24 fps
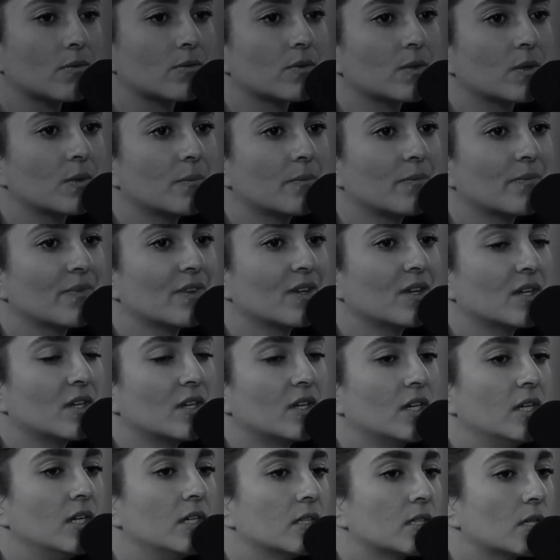né?
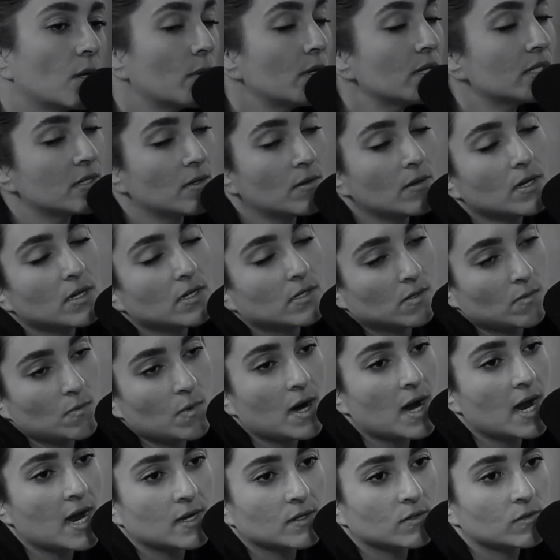Então esse, é, esse é um
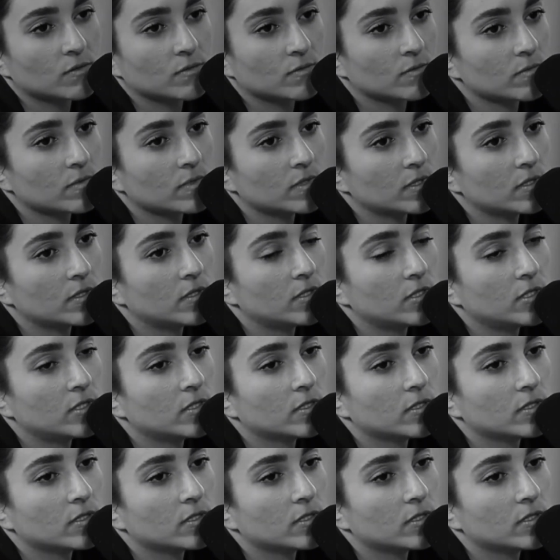caso. E... Mas